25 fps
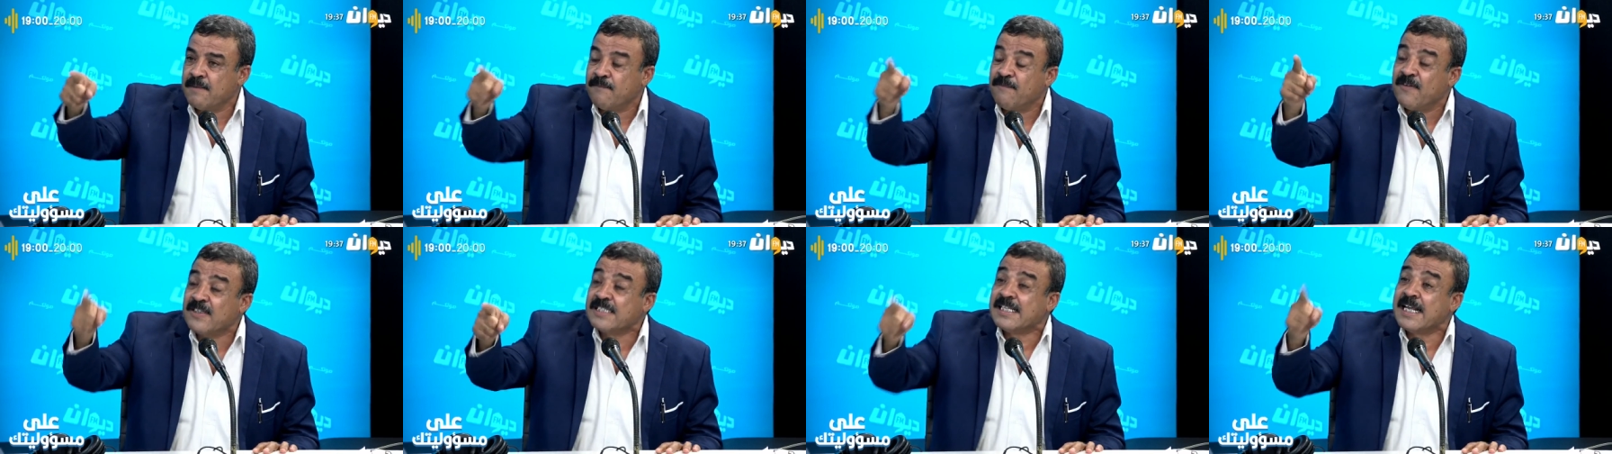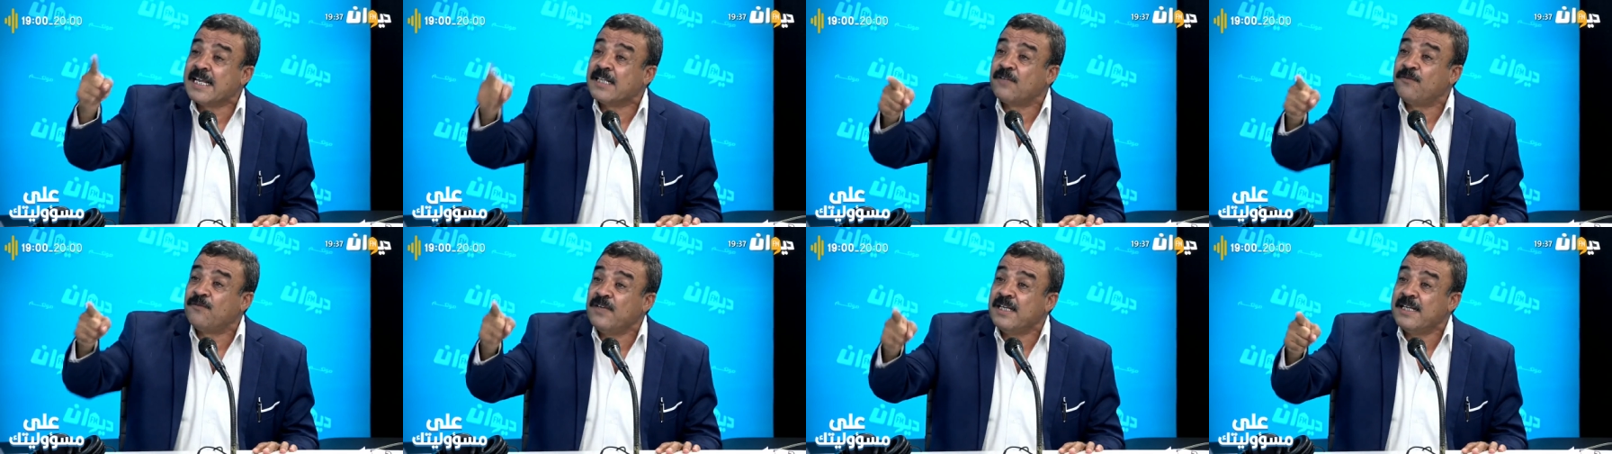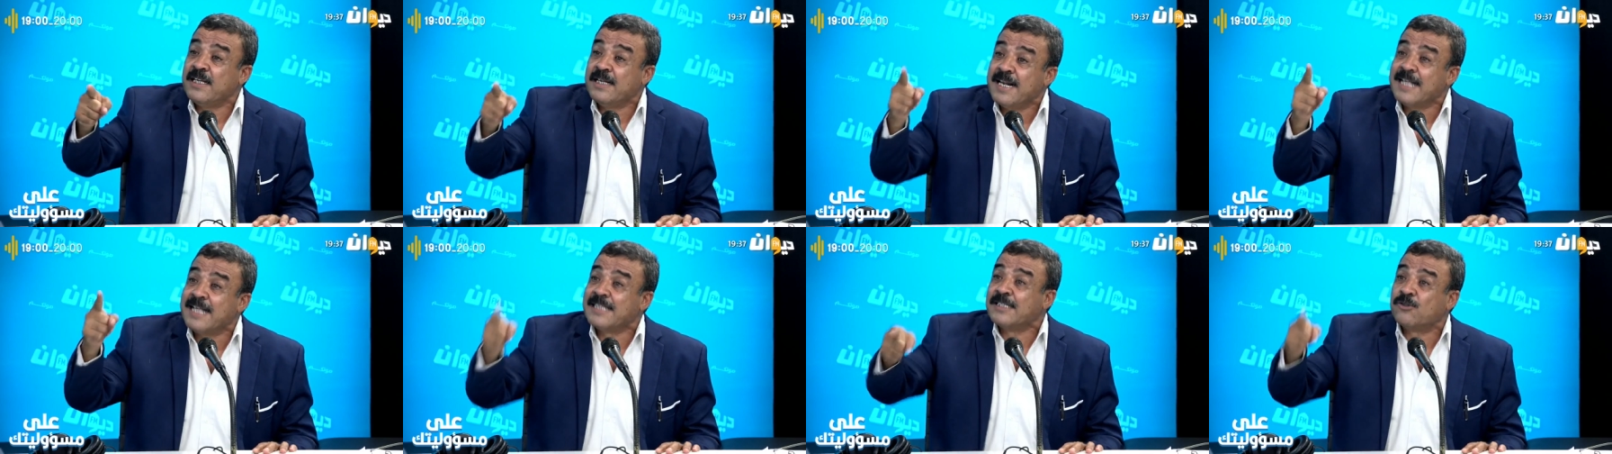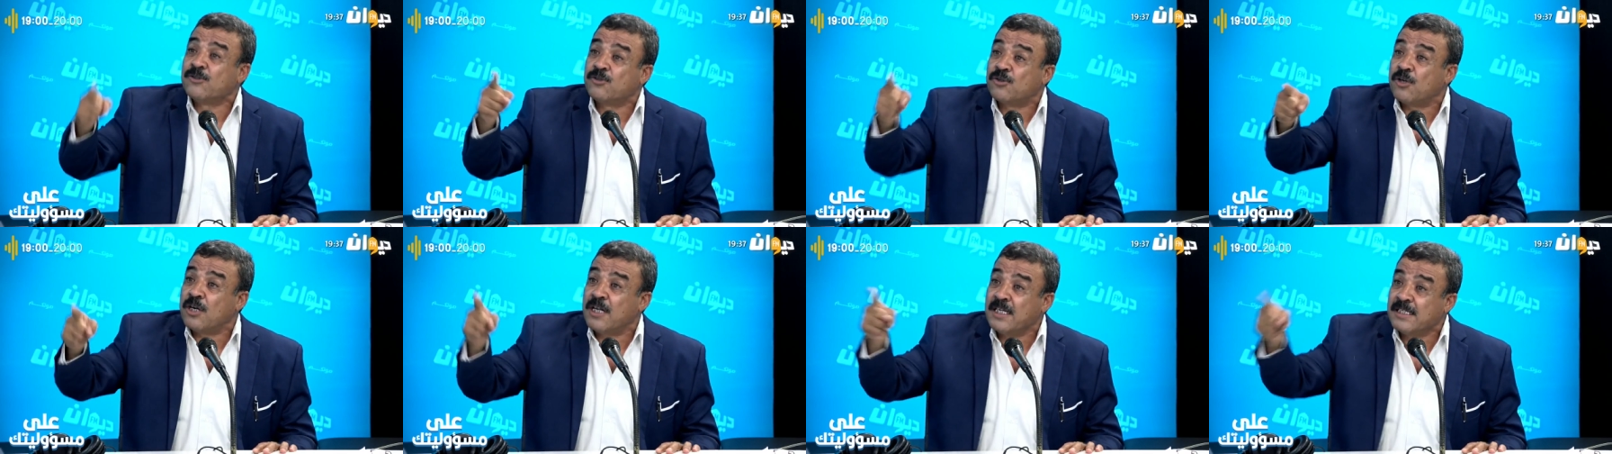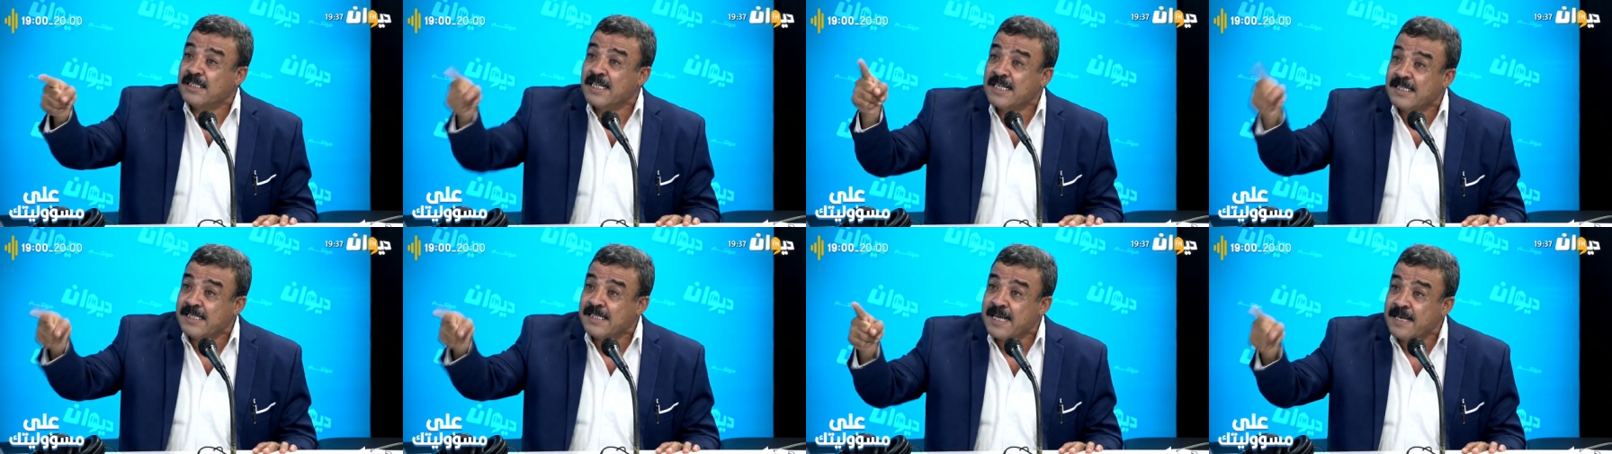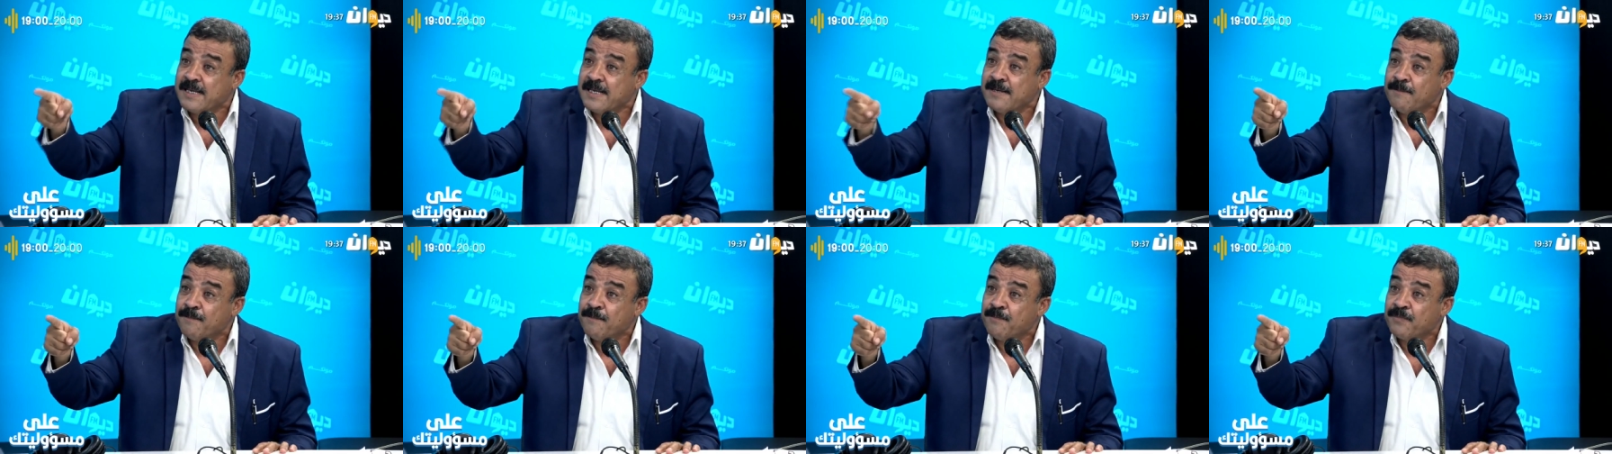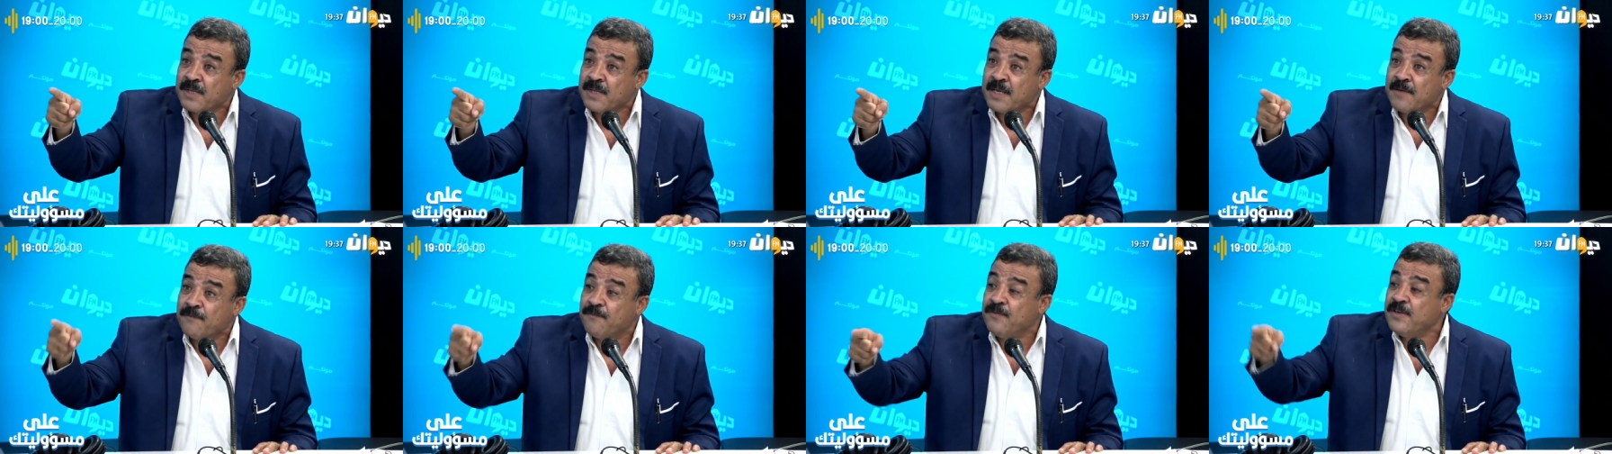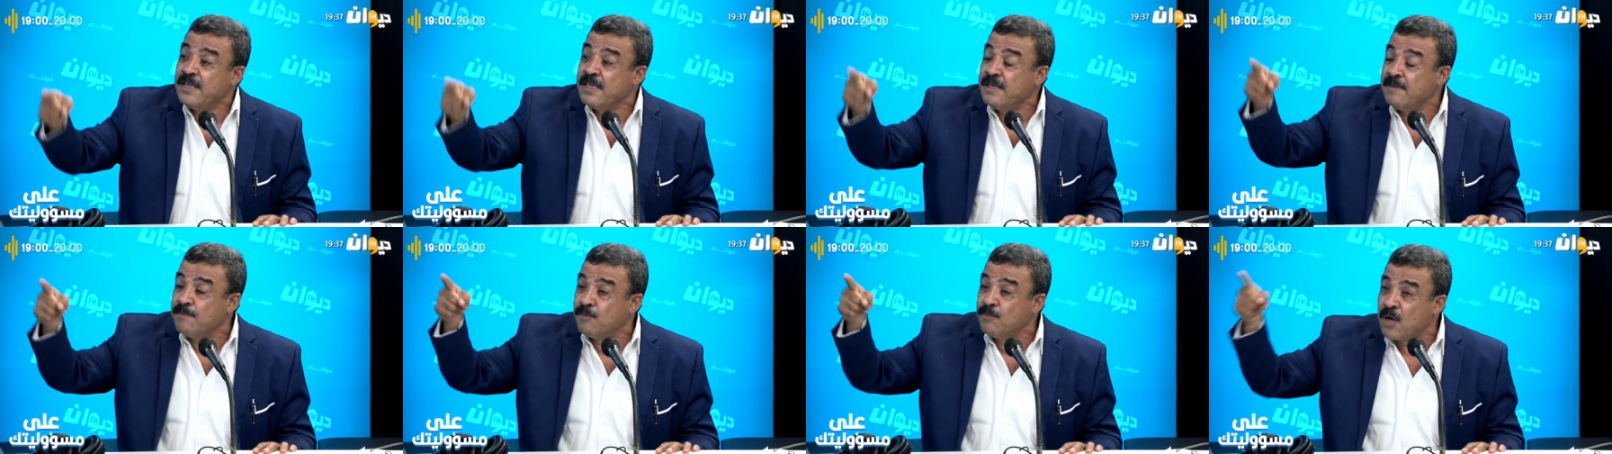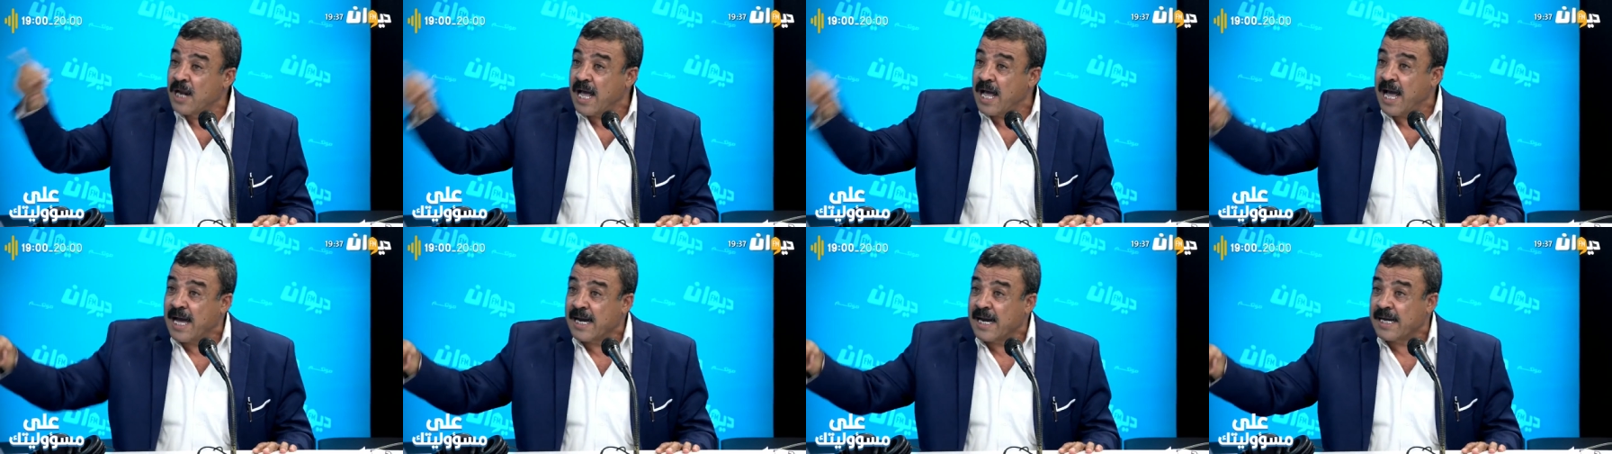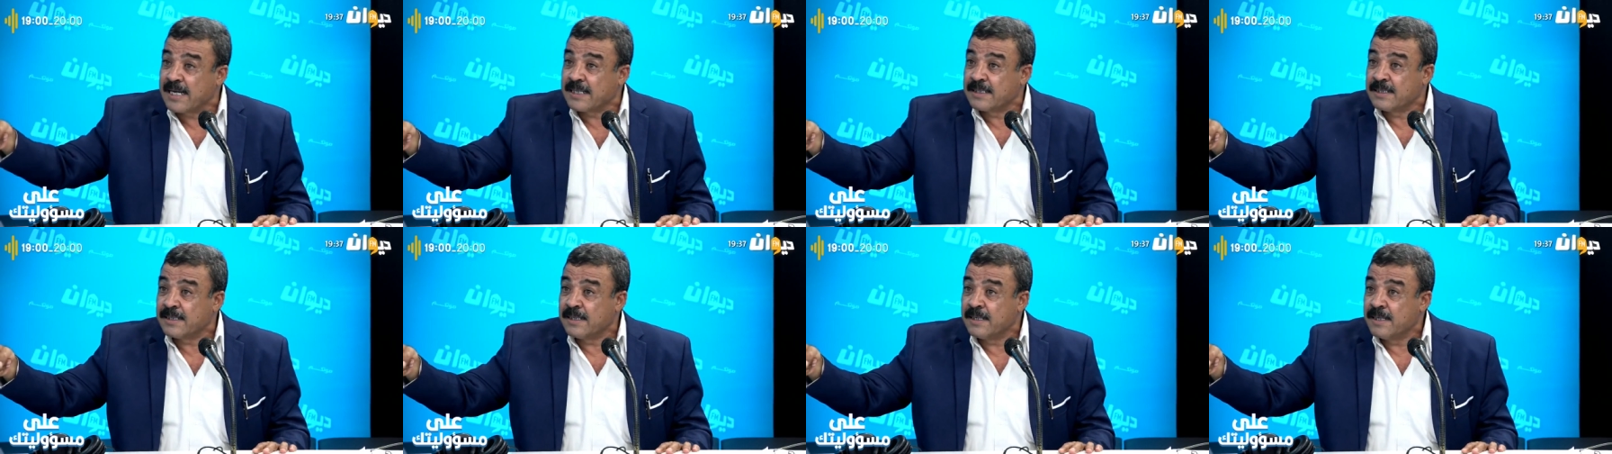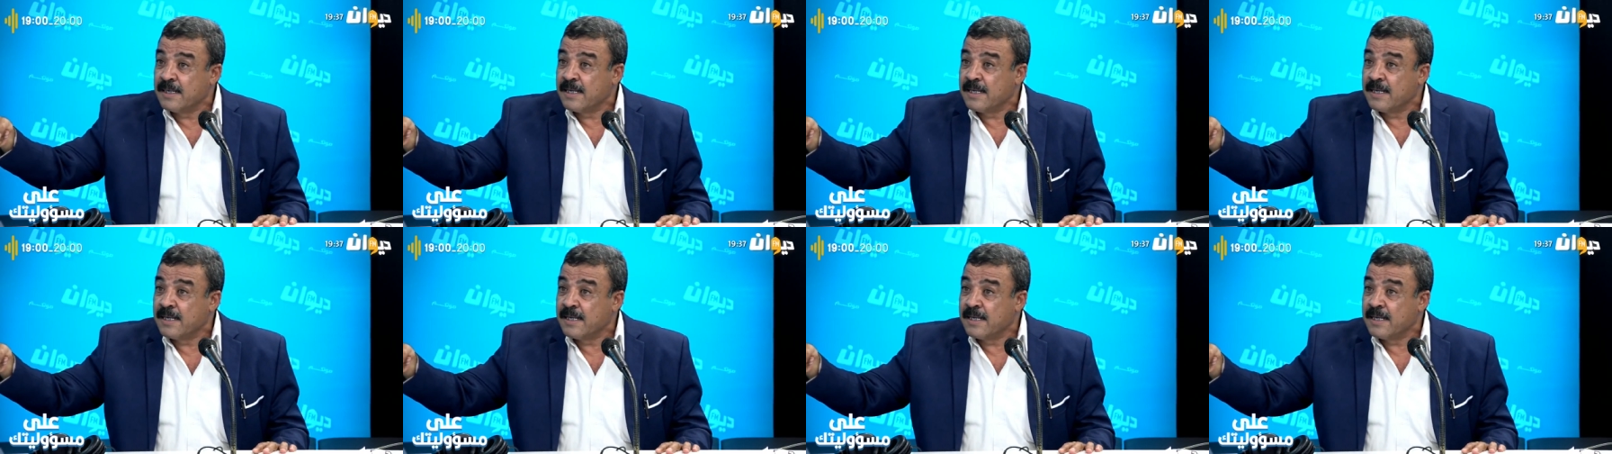فشلت فيه لجنه الصلح الجزائي في ملاحقه